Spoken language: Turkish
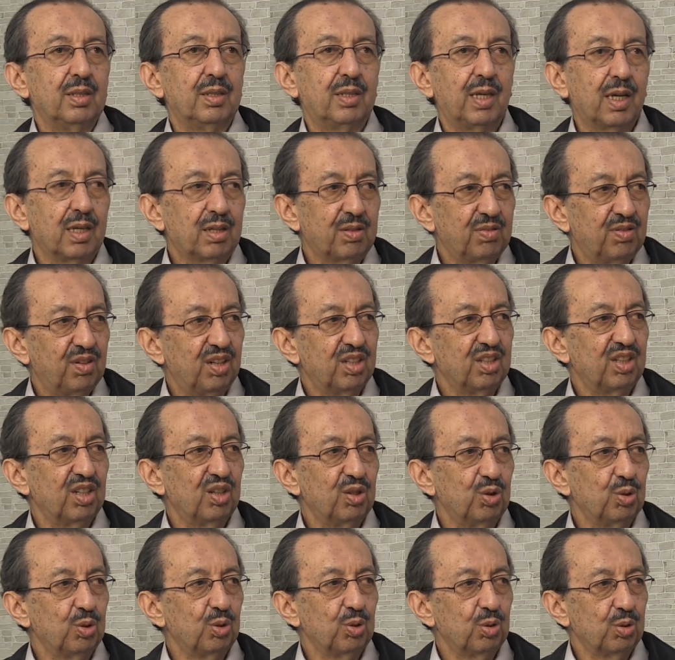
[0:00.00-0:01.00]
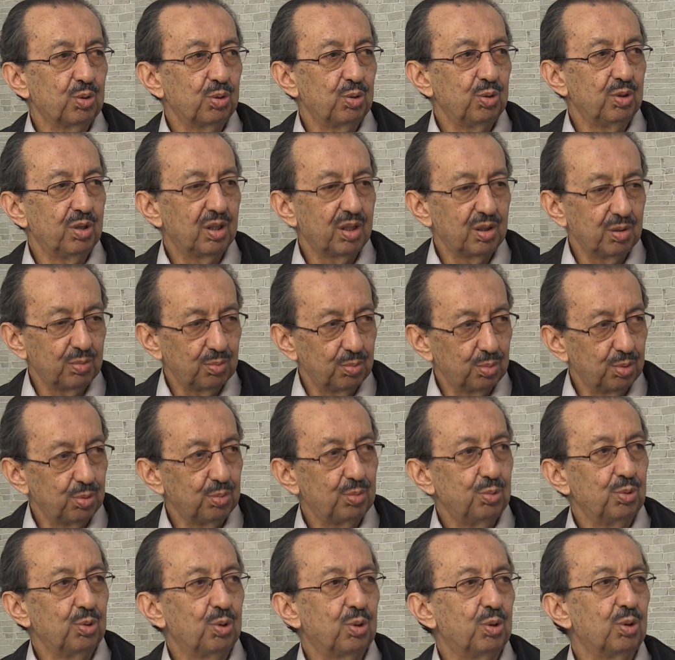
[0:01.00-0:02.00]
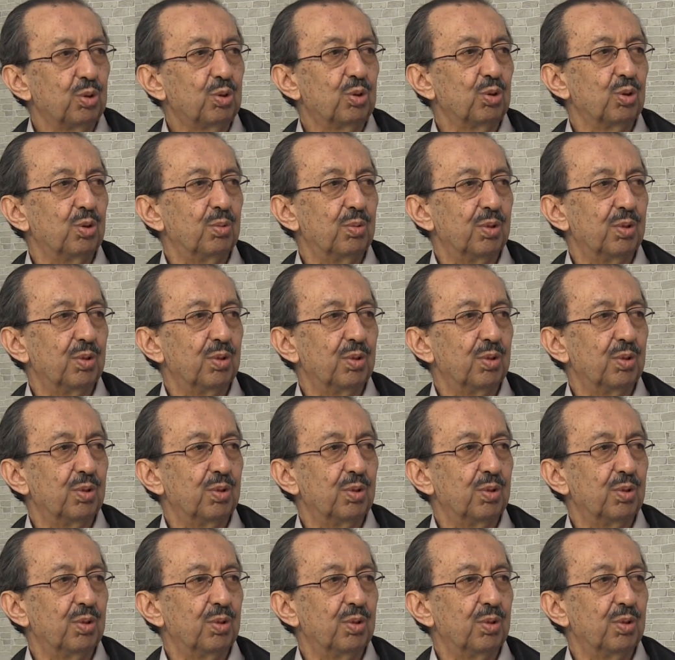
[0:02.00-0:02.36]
tek faydalı yol dünyanın bu büyüklükte